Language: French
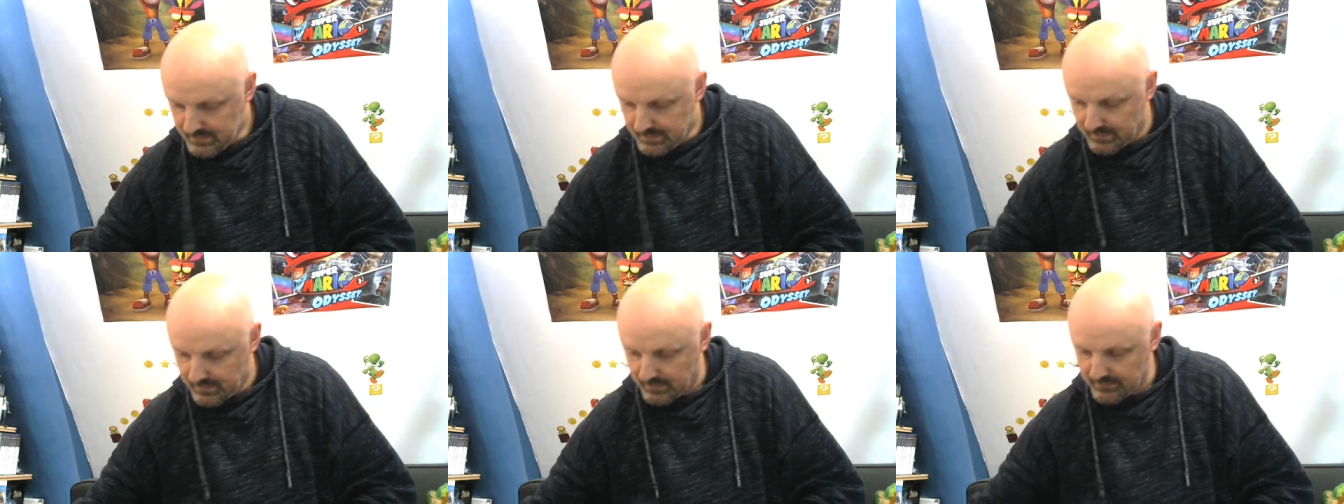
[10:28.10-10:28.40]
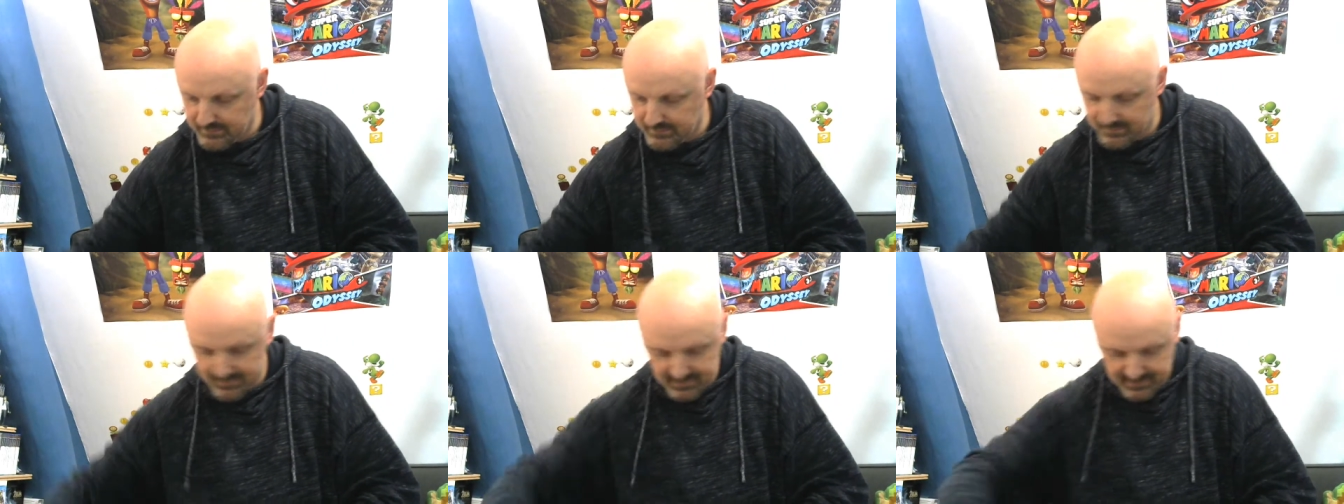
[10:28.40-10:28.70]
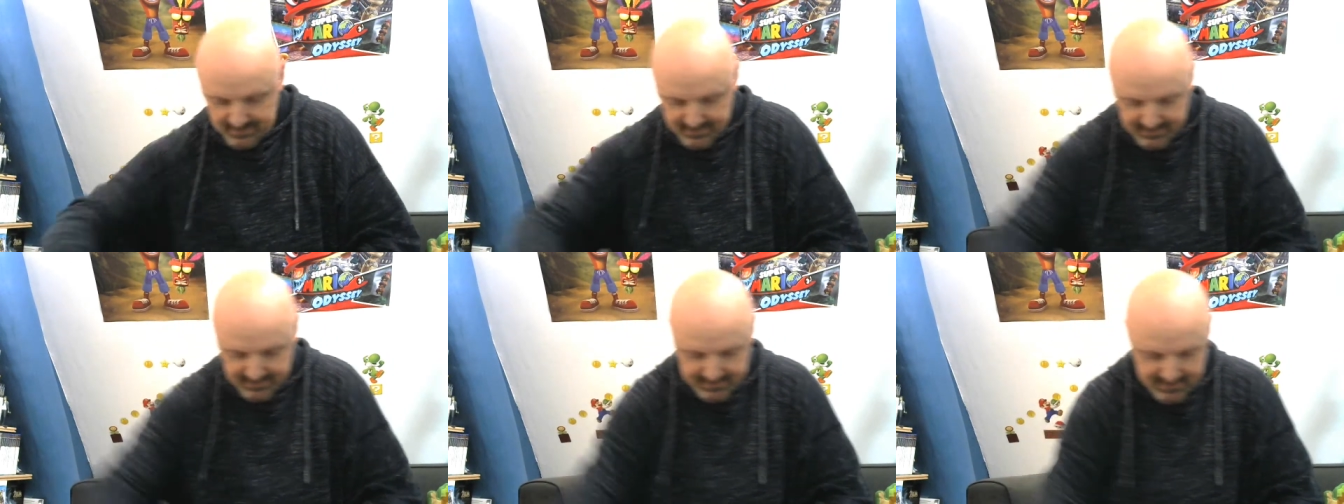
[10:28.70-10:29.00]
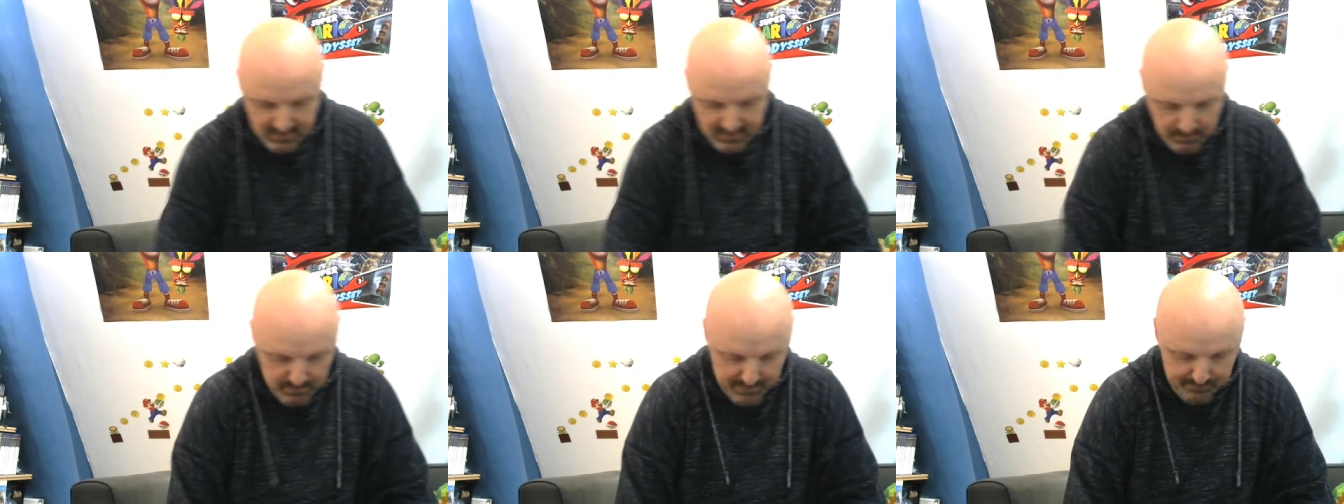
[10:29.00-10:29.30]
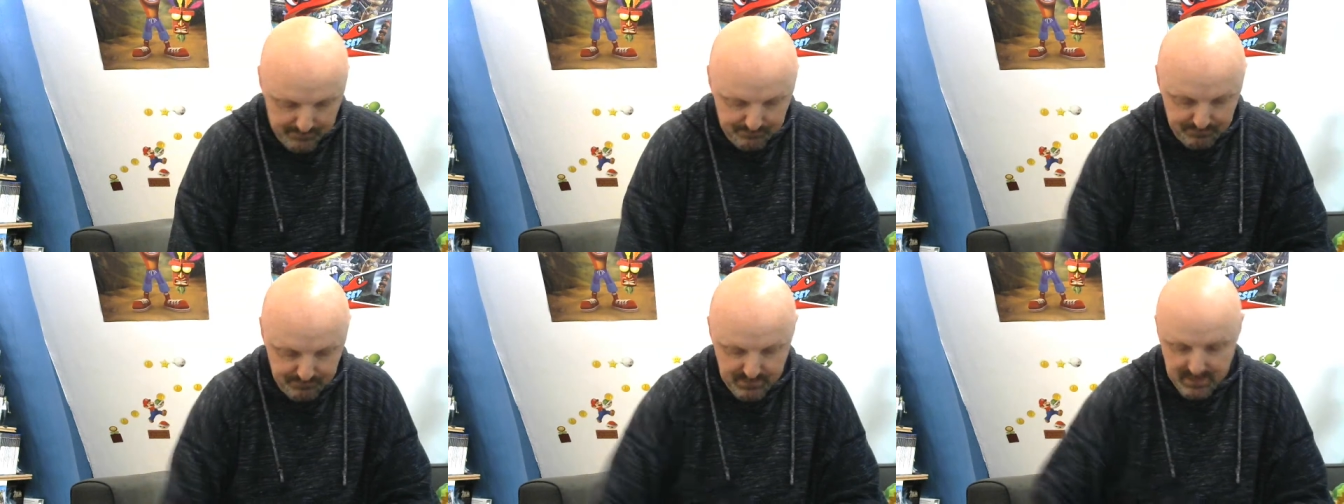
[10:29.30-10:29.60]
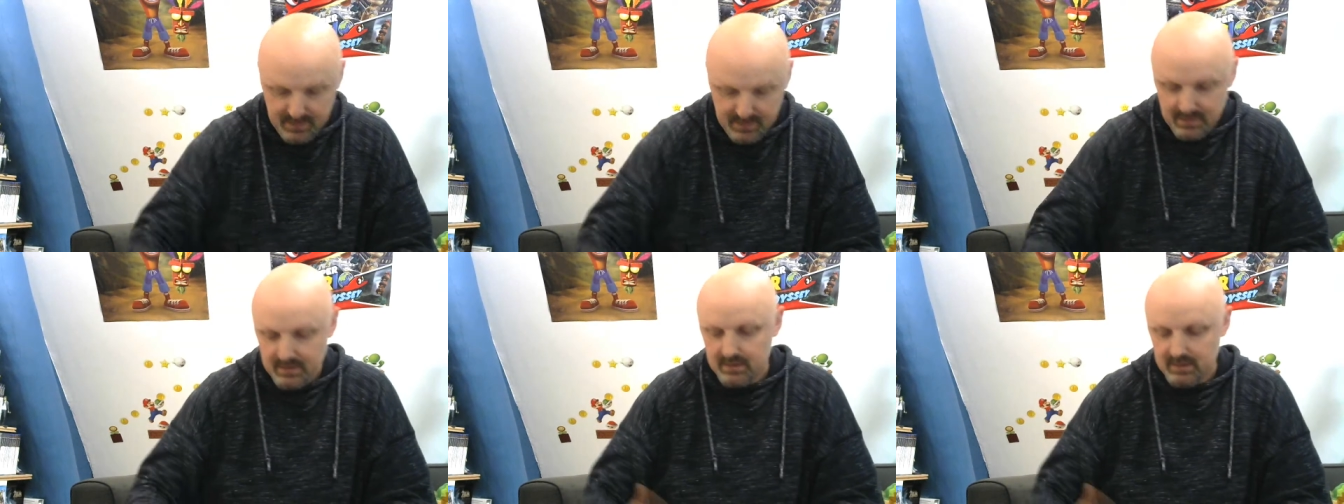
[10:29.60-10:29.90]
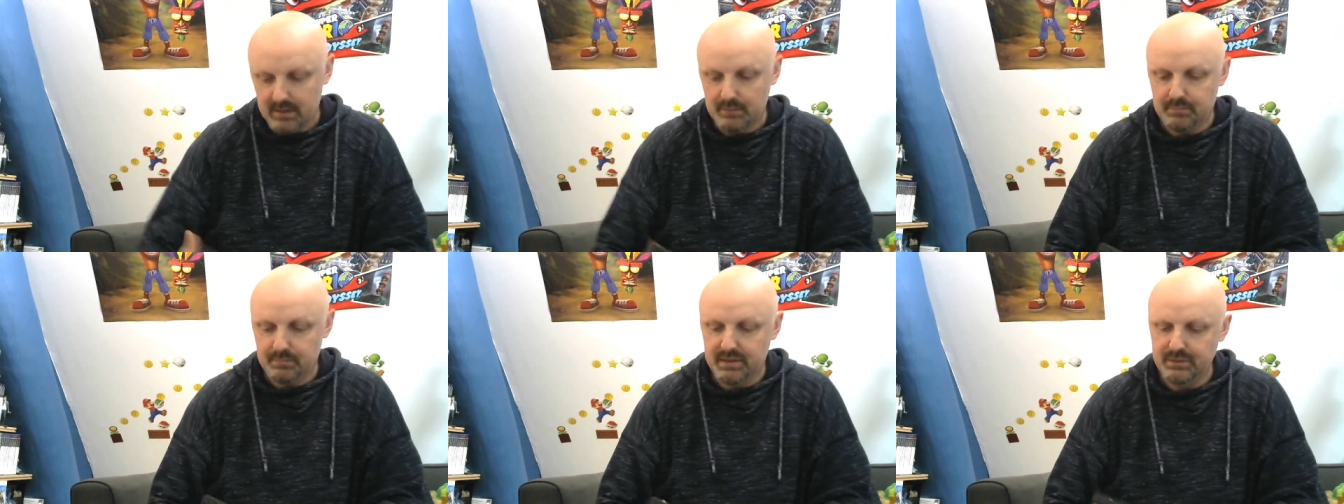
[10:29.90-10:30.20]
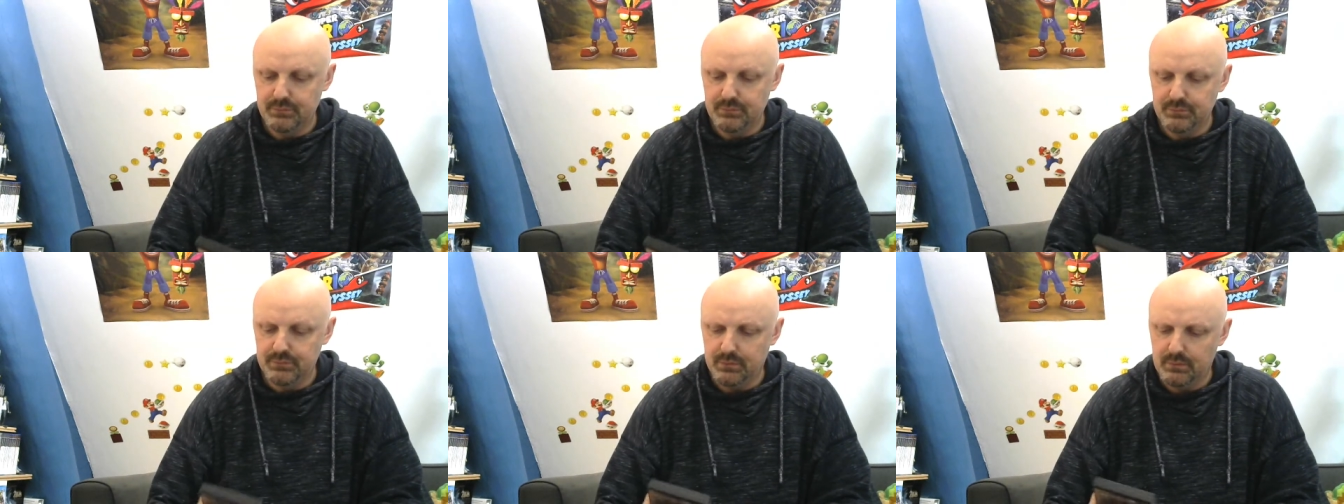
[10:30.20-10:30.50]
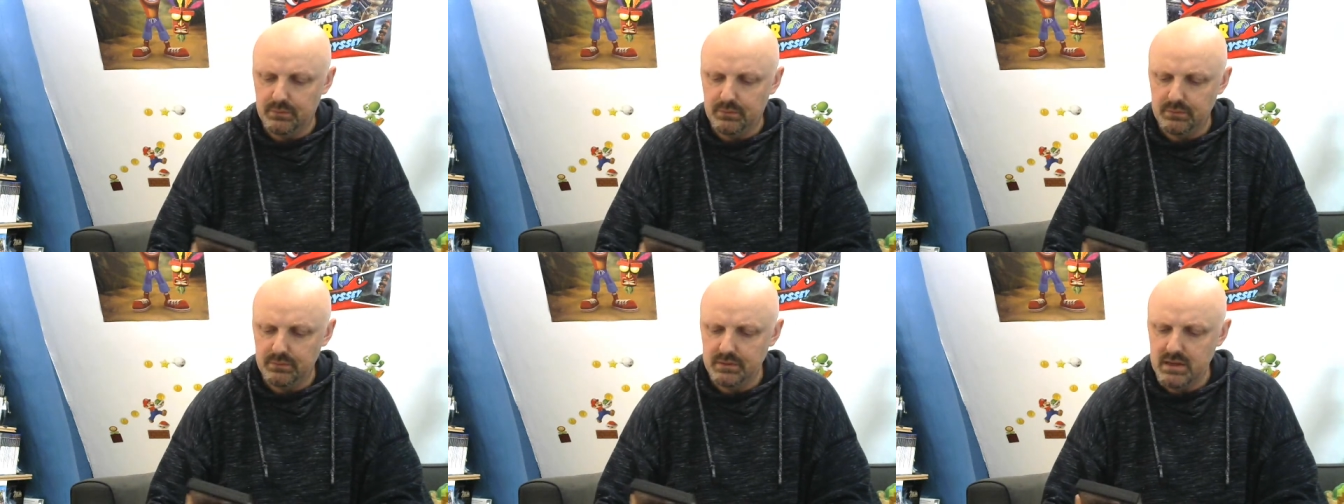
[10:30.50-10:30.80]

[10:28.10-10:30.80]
Alors ça, c'était Interplay. Après, dedans,